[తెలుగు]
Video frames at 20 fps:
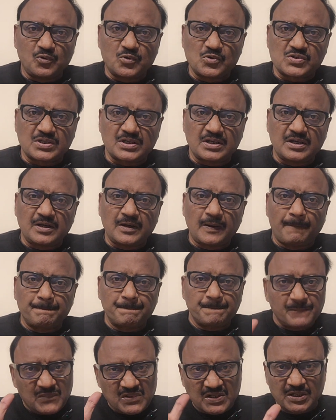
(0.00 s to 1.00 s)
ఫోర్స్గా
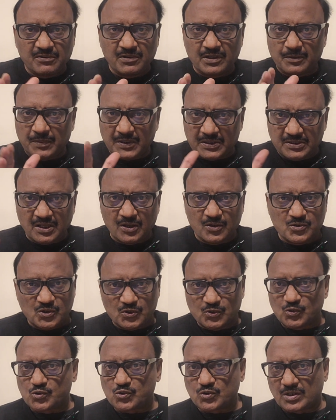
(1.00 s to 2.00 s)
రెండు వేల పద్నాలుగు నుంచి
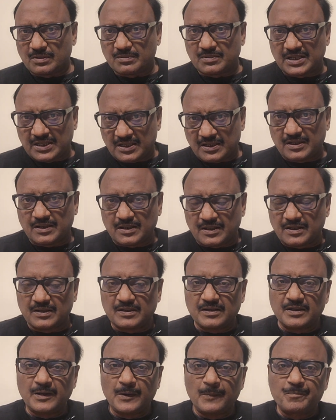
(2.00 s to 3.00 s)
చూస్తున్నాం అక్కడ
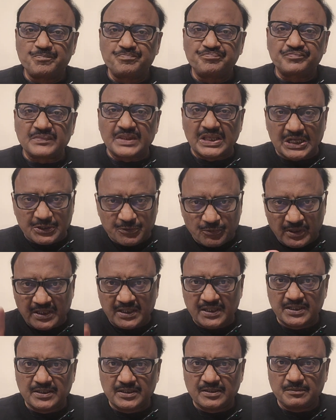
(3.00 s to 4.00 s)

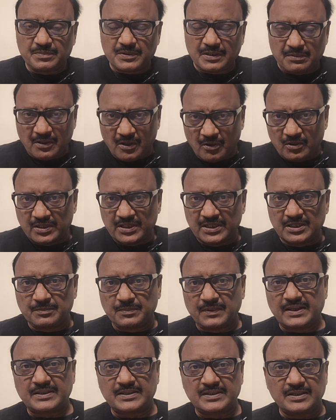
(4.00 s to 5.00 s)
ఎటువంటి ప్రభావం లేని
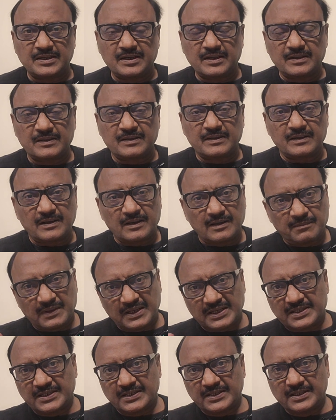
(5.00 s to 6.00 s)
పార్టీగా ఆ
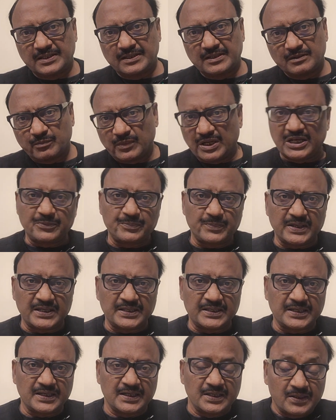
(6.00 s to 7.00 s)
పార్టీ
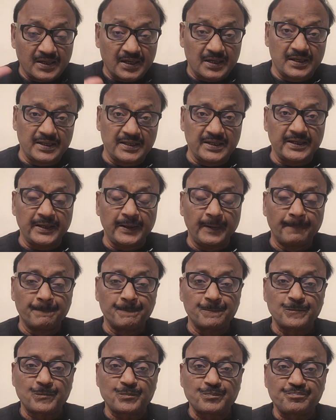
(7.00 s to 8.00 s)
మారిపోయింది ఎందుకంటే
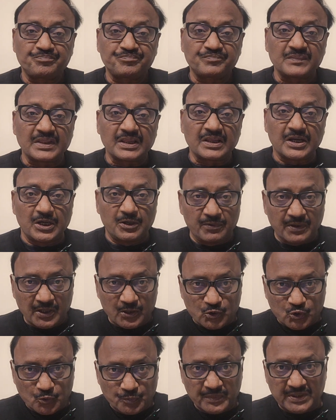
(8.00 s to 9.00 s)
రెండు వేల
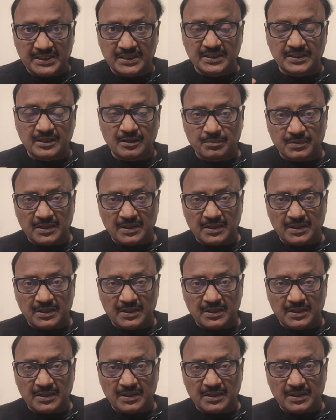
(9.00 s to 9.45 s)
తొమ్మిది ఆ